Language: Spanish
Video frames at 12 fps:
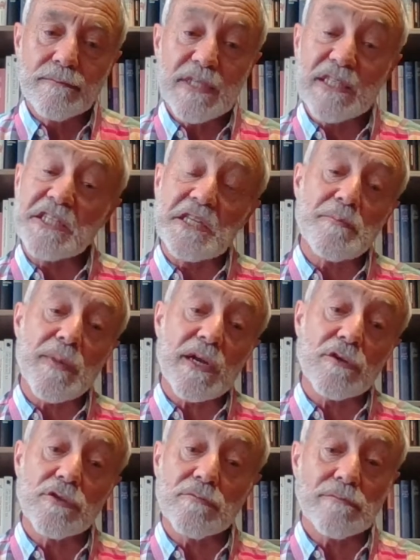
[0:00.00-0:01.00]
Y sin
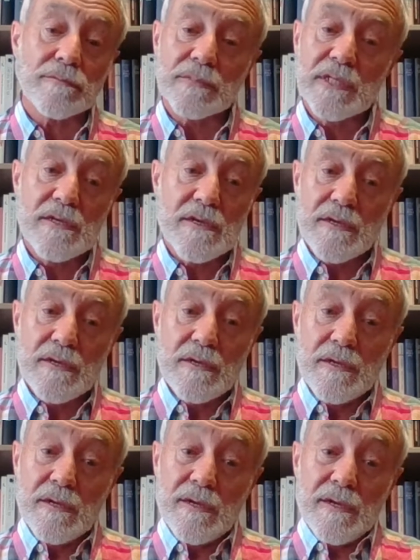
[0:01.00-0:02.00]
embargo,
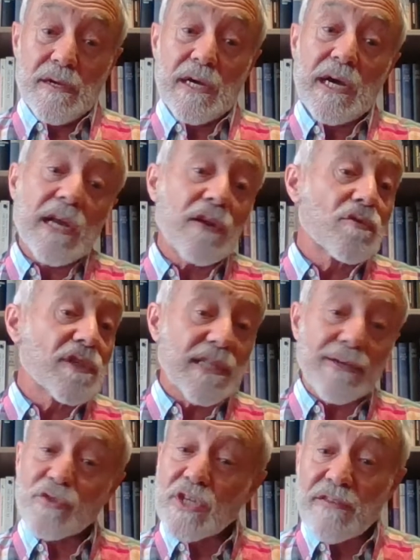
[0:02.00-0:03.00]
algo
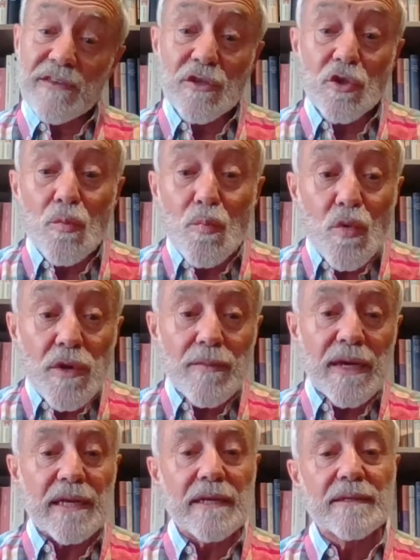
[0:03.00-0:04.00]
estamos haciendo muy
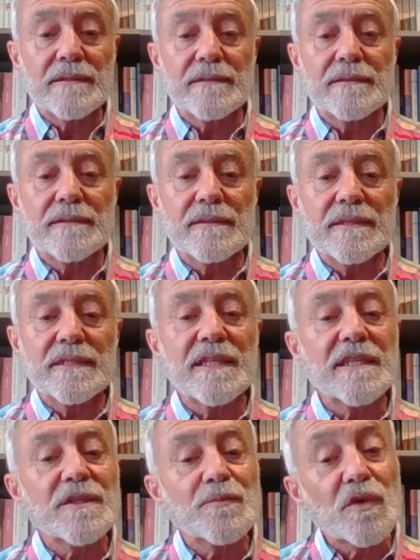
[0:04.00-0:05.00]
mal si
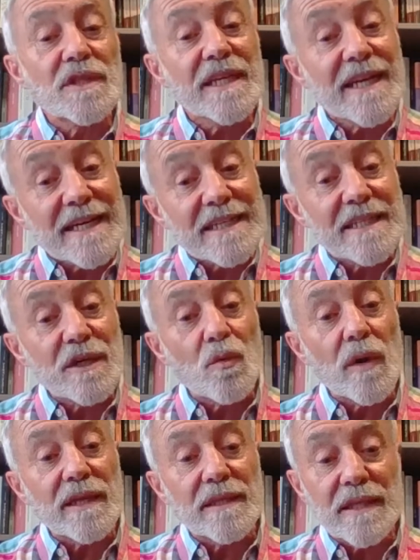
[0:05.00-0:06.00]
después de casi
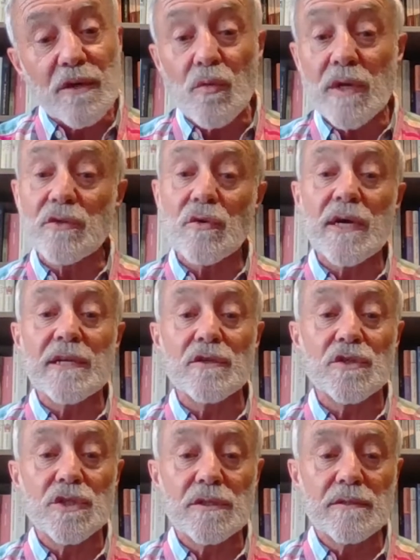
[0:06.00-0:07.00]
44
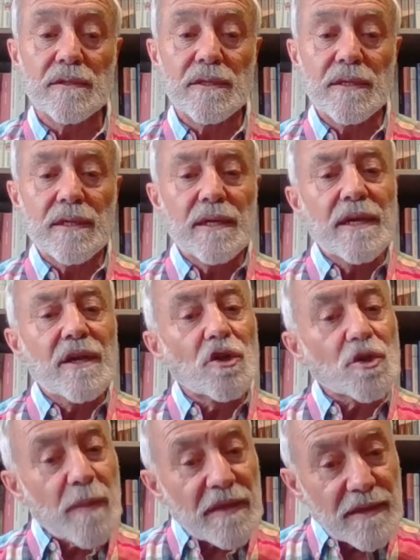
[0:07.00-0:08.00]
años
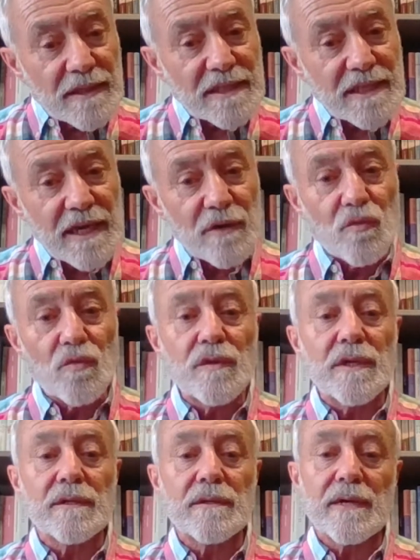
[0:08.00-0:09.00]
los pacientes que
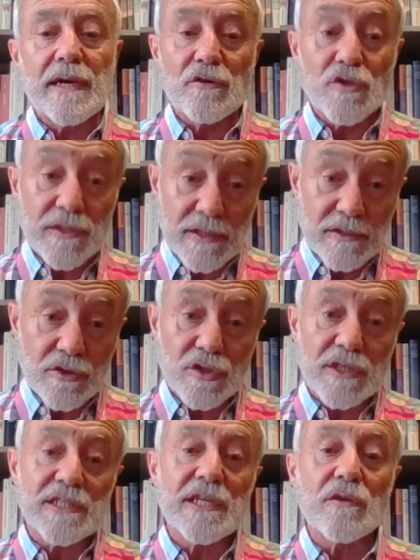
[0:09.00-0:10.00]
acuden a los centros
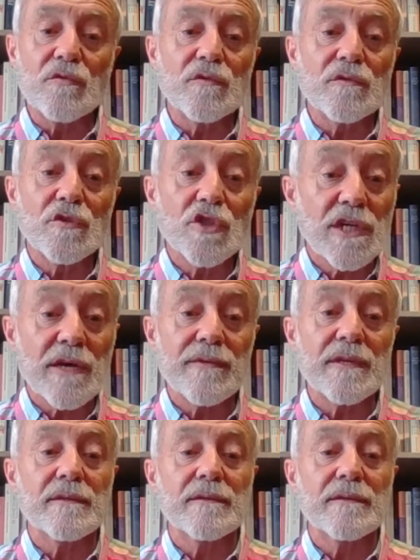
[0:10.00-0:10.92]
de salud no saben